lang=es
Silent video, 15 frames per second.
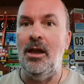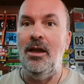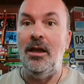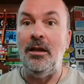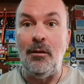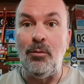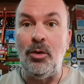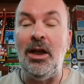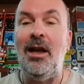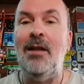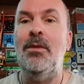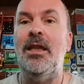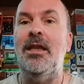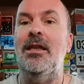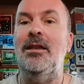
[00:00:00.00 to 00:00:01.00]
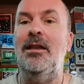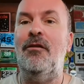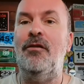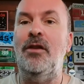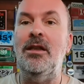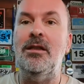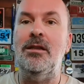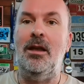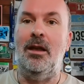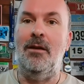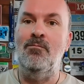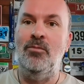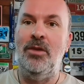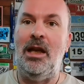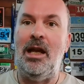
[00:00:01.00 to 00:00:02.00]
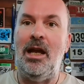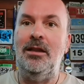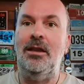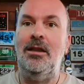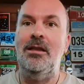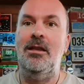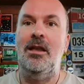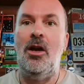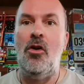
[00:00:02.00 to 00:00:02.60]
y te ponen la medallita finisher y la gente dice,